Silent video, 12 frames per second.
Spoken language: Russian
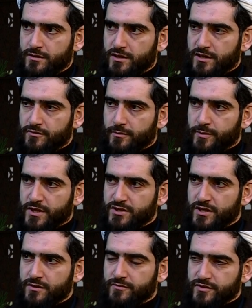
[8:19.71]
и
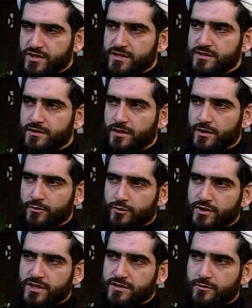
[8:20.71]
воплощать в жизнь
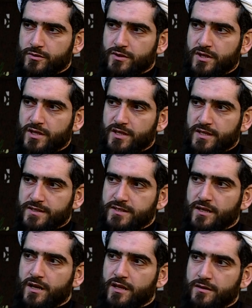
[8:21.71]
вот эти вот
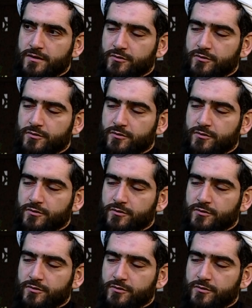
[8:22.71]
идеалы,